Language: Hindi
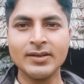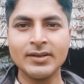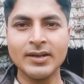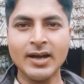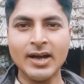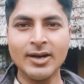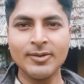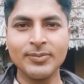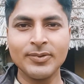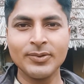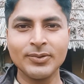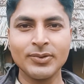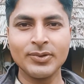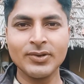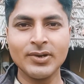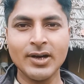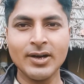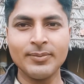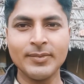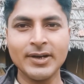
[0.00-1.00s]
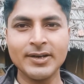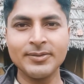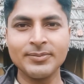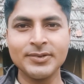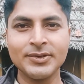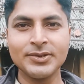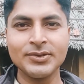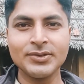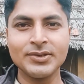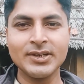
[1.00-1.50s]
तो आप लोग हमारे
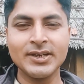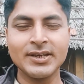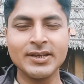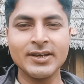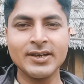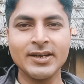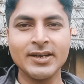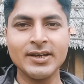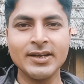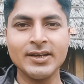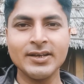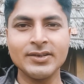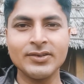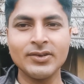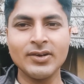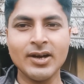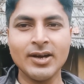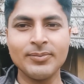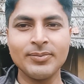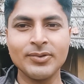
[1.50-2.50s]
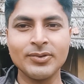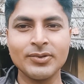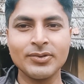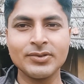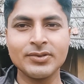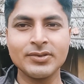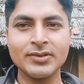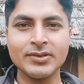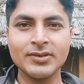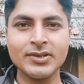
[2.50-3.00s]
वीडियो देख रहे हैं तो आप
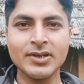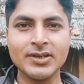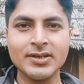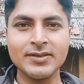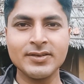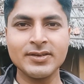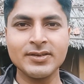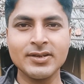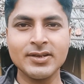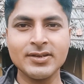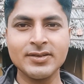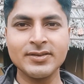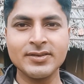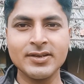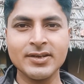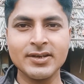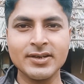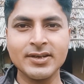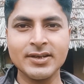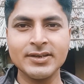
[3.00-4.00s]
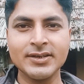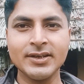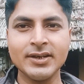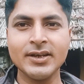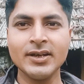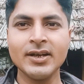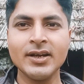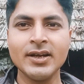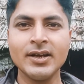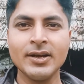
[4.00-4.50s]
लोग जल्दी से जल्दी शेयर कीजिए
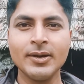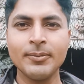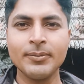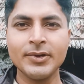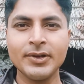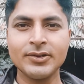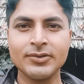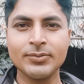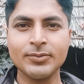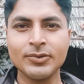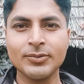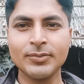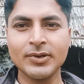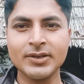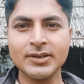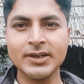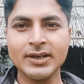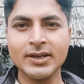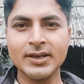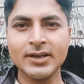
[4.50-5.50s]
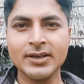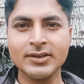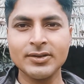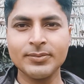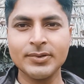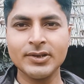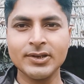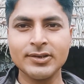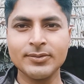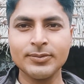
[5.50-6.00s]
फेसबुक पर देख रहे हैं तो
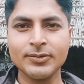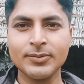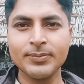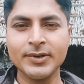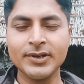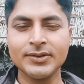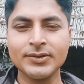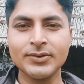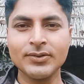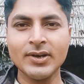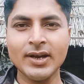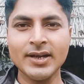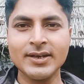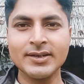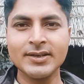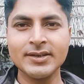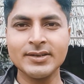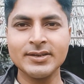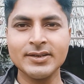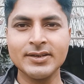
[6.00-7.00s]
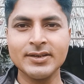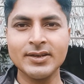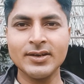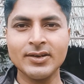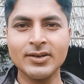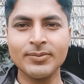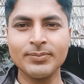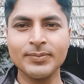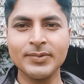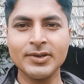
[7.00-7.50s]
फेसबुक पेज को लाइक कीजिए
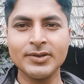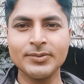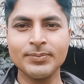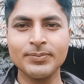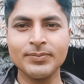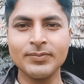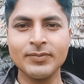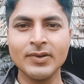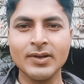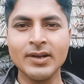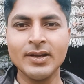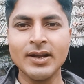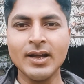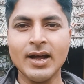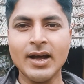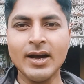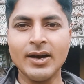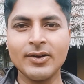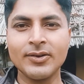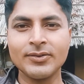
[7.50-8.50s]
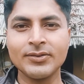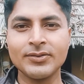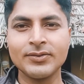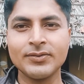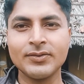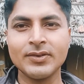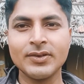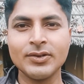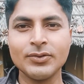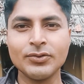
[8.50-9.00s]
और पेज और
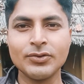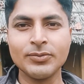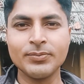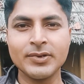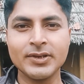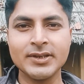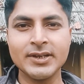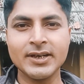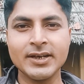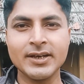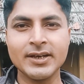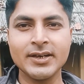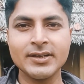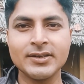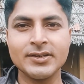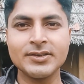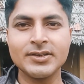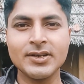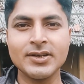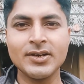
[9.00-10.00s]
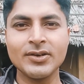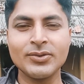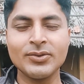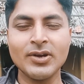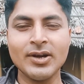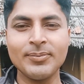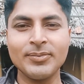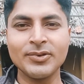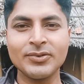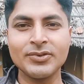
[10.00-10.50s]
यूट्यूब पर देख रहे हैं तो चैनल को
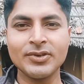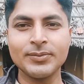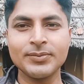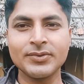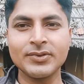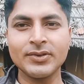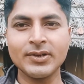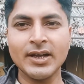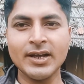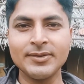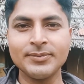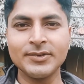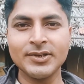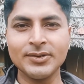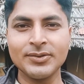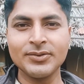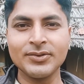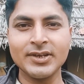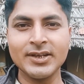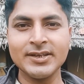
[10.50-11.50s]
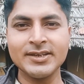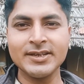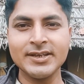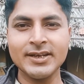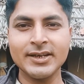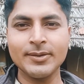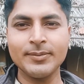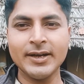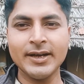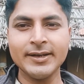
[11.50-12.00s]
आप लोग सब्सक्राइब जरूर
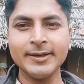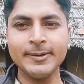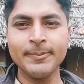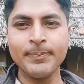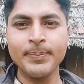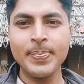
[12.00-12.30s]
कीजिएगा भाई